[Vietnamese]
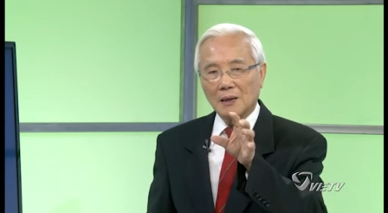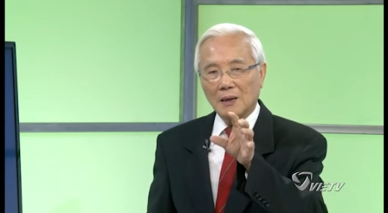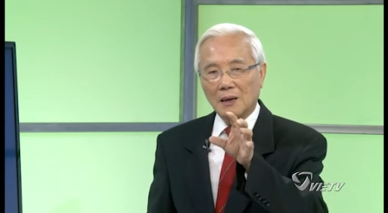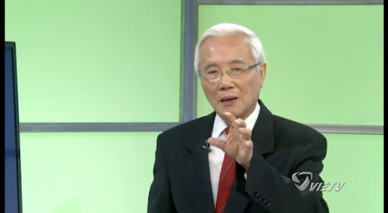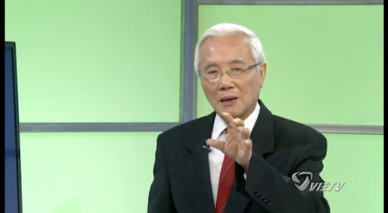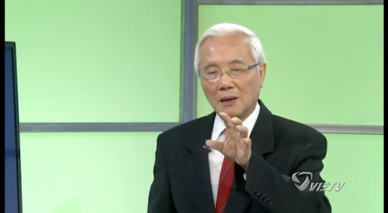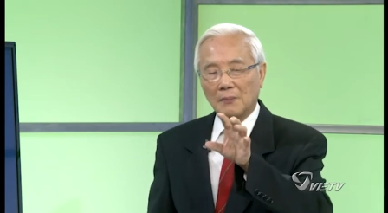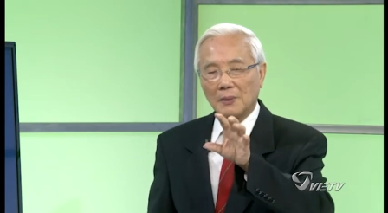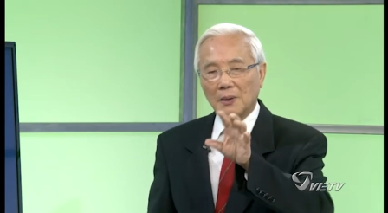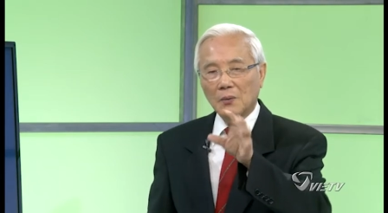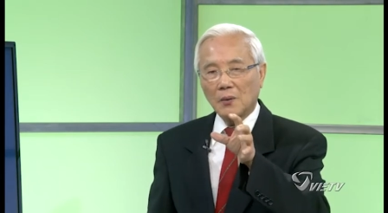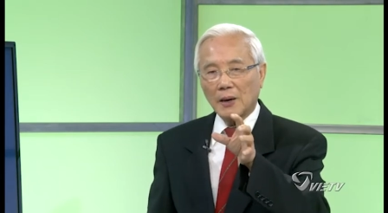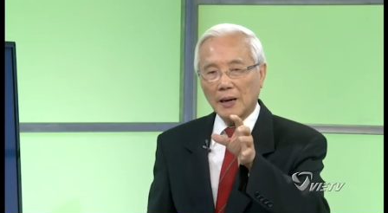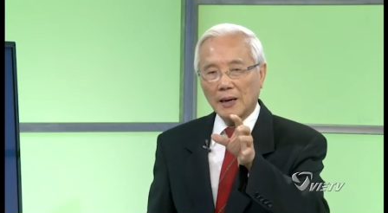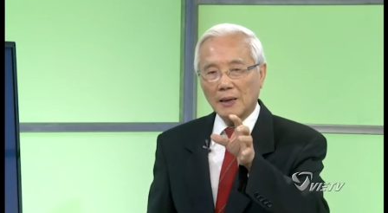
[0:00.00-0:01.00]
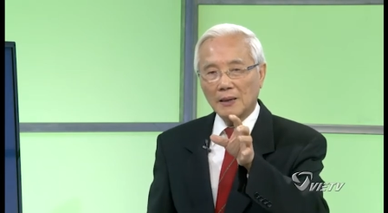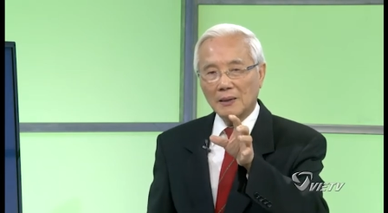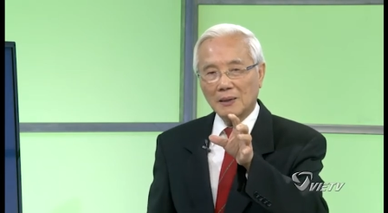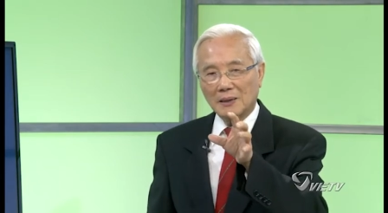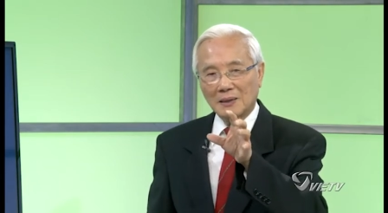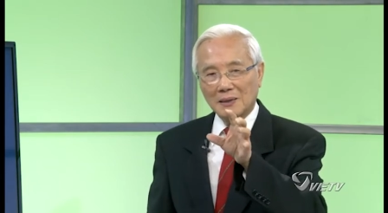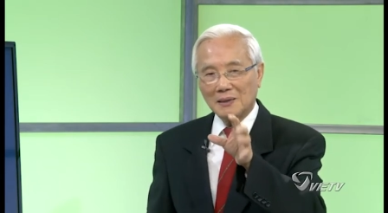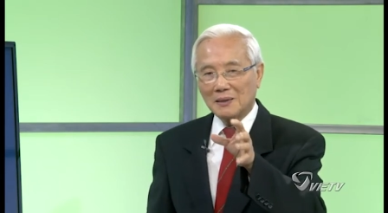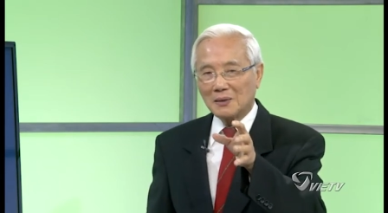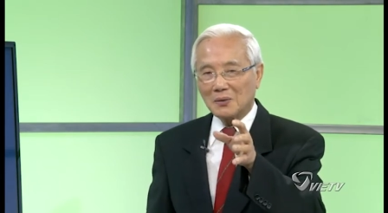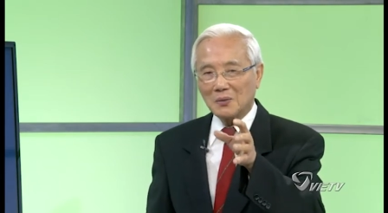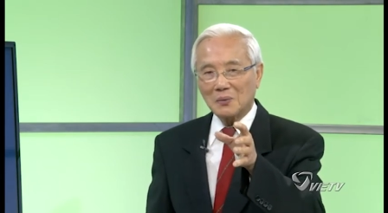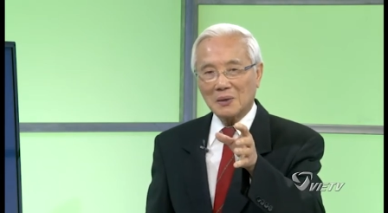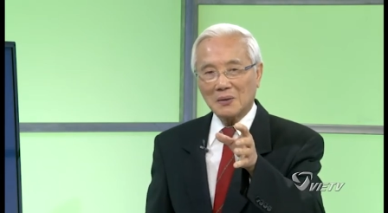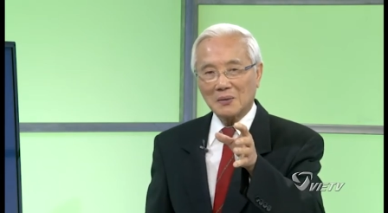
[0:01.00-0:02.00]
ở bên ngoài thì tất nhiên là
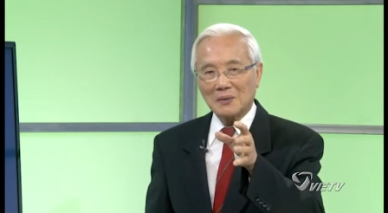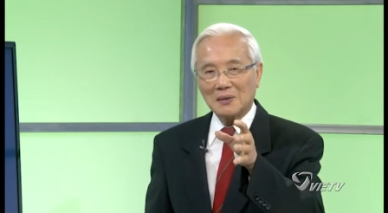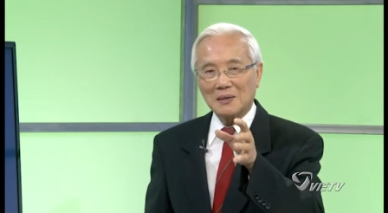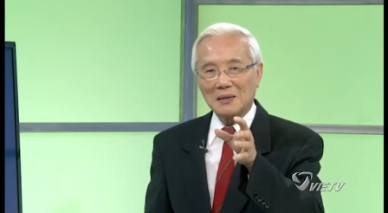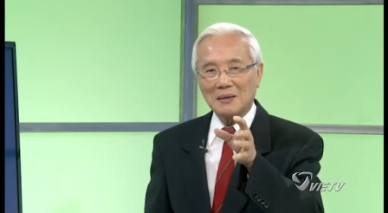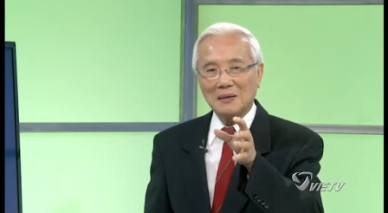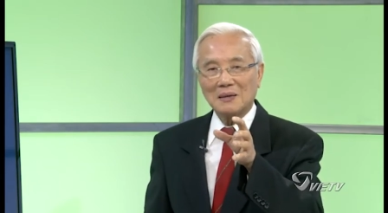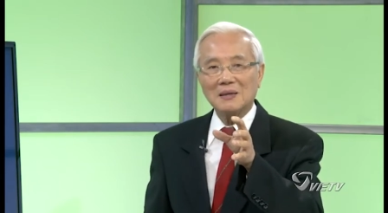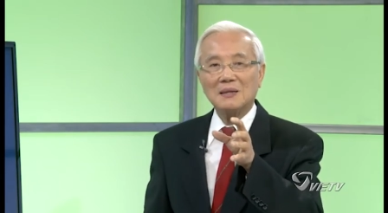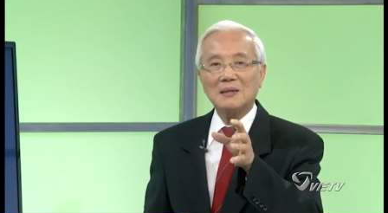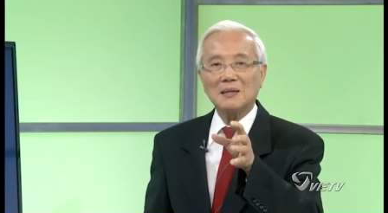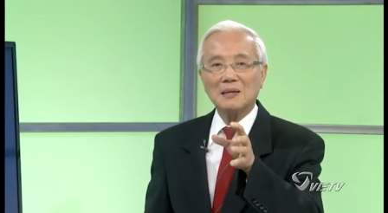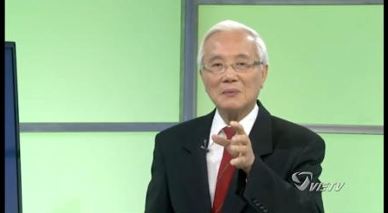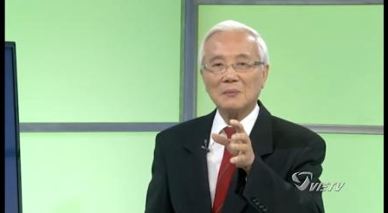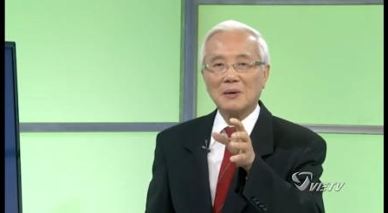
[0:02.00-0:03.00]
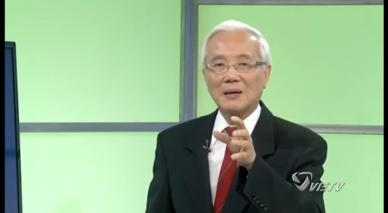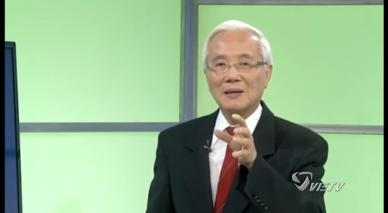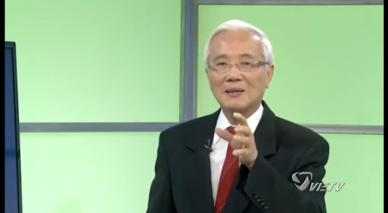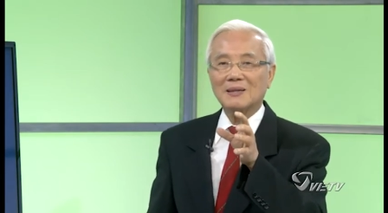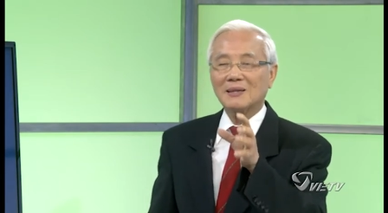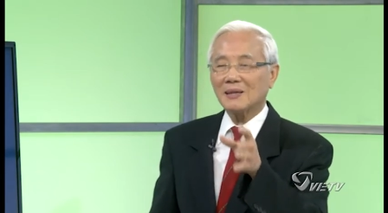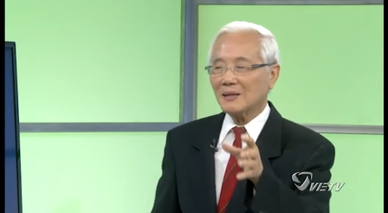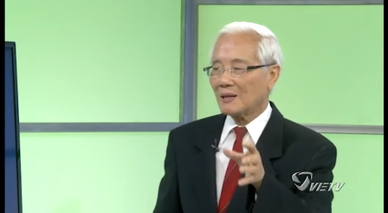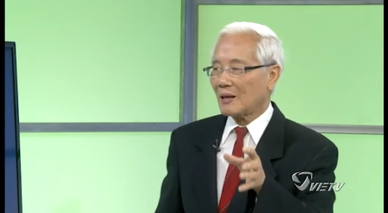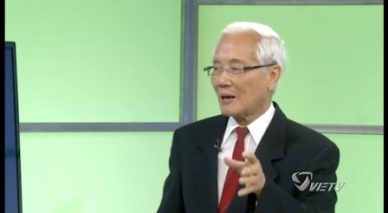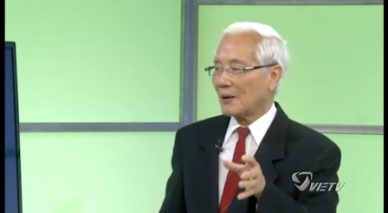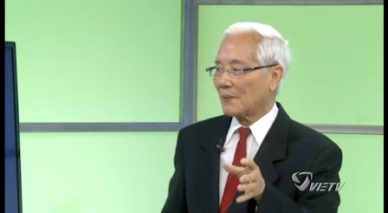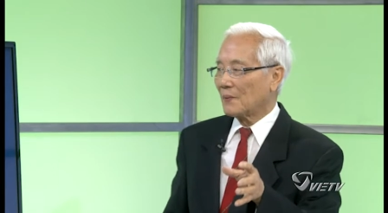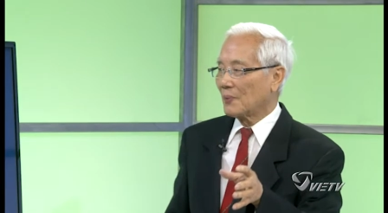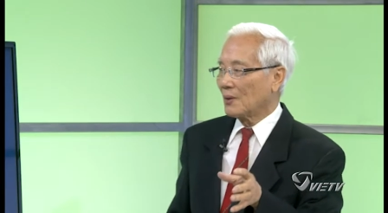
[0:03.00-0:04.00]
chúng ta có thể nhìn thấy cái chỉ một cách dễ
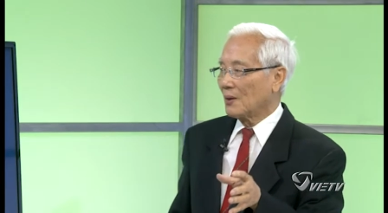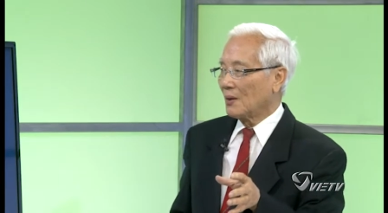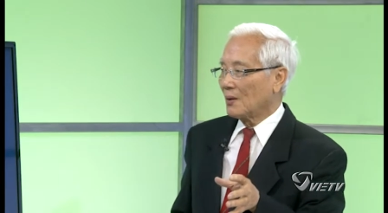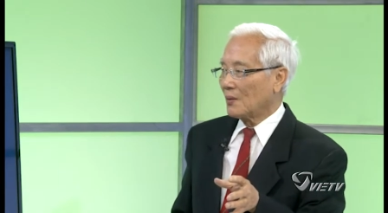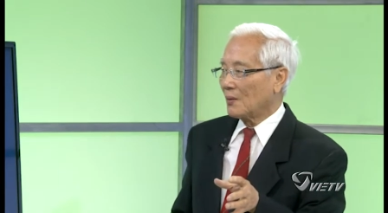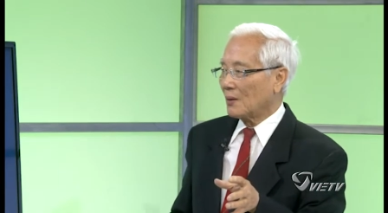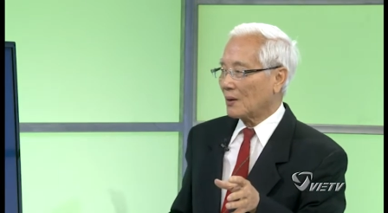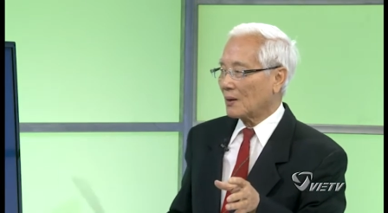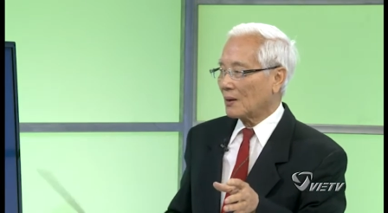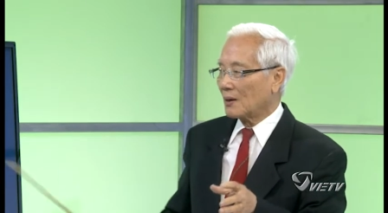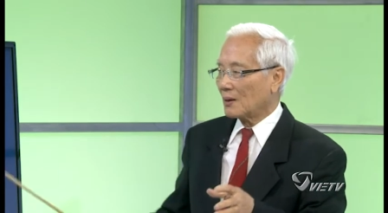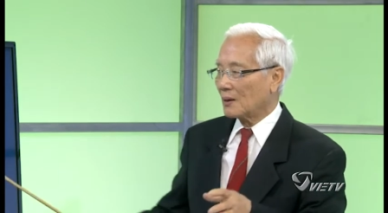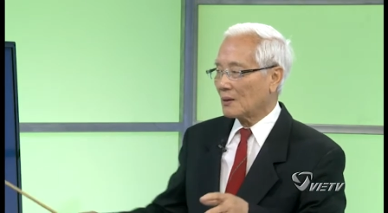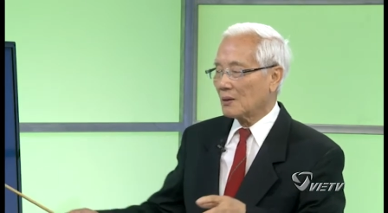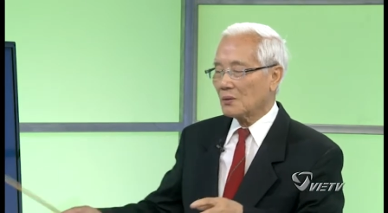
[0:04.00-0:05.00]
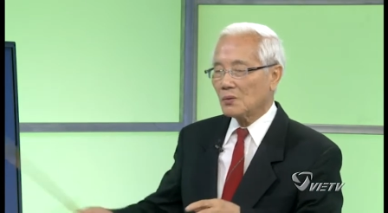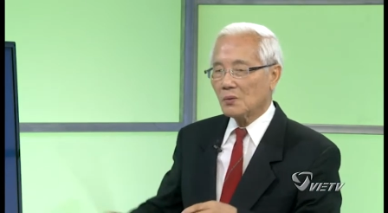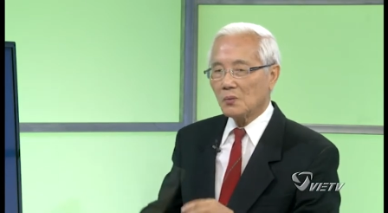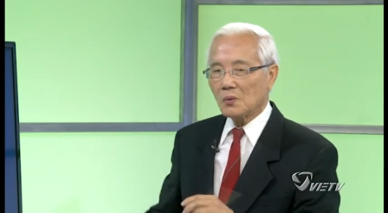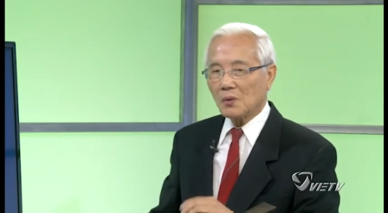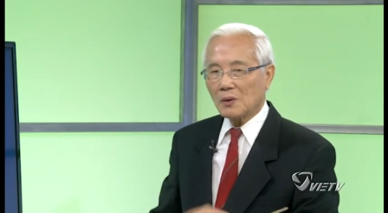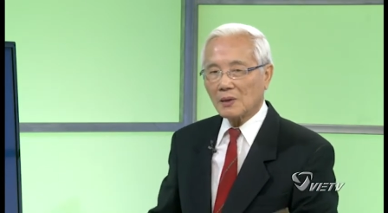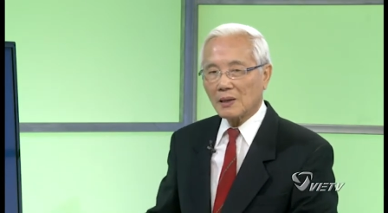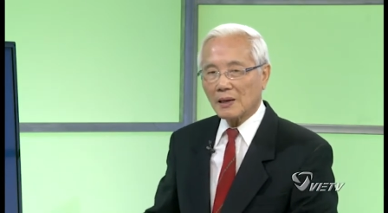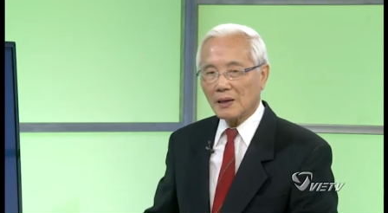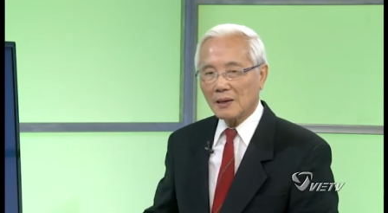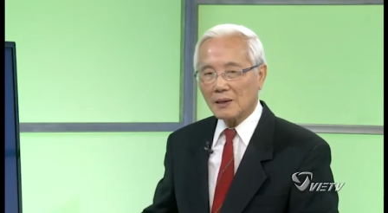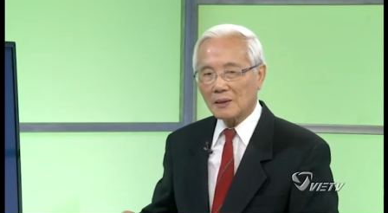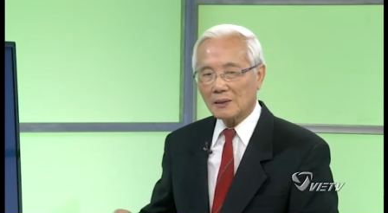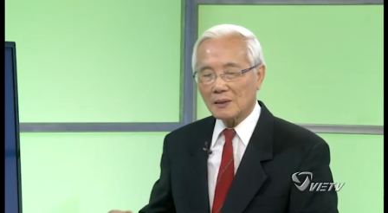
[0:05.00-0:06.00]
dàng hoặc người ta dùng ngón
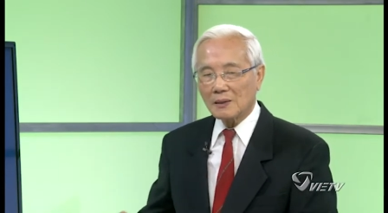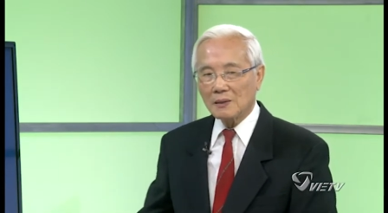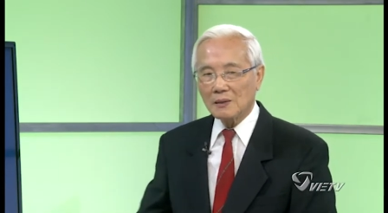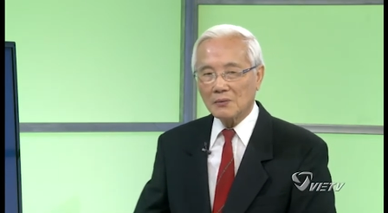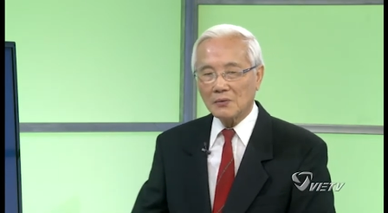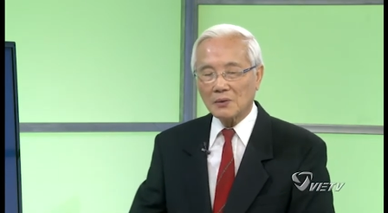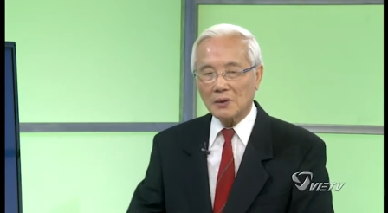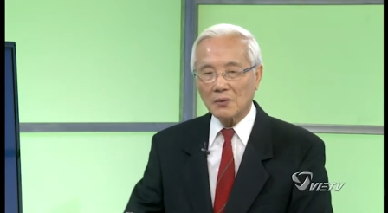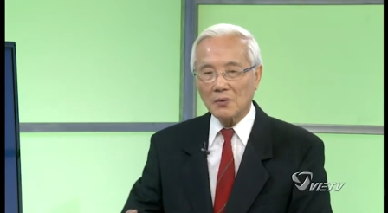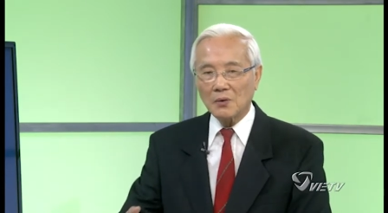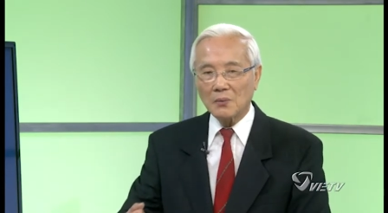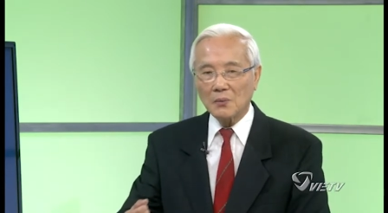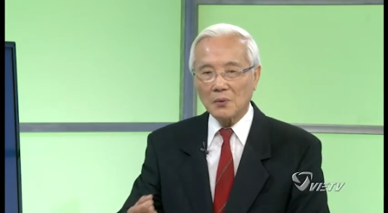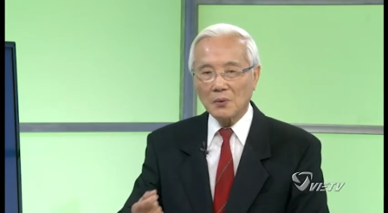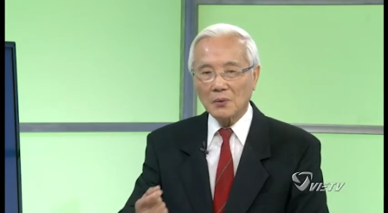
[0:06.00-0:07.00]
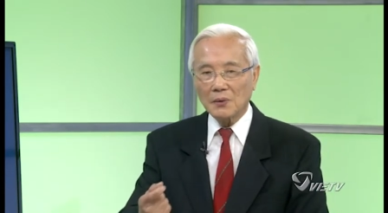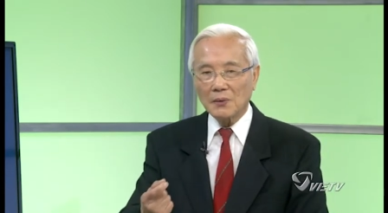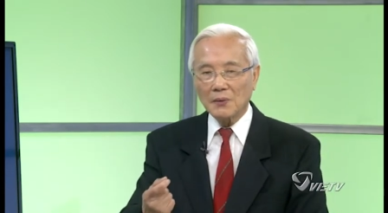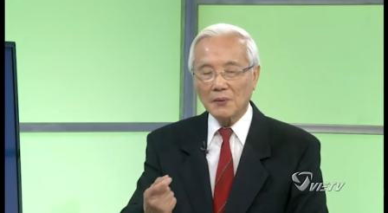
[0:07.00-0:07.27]
tay người ta đưa vào trong hậu môn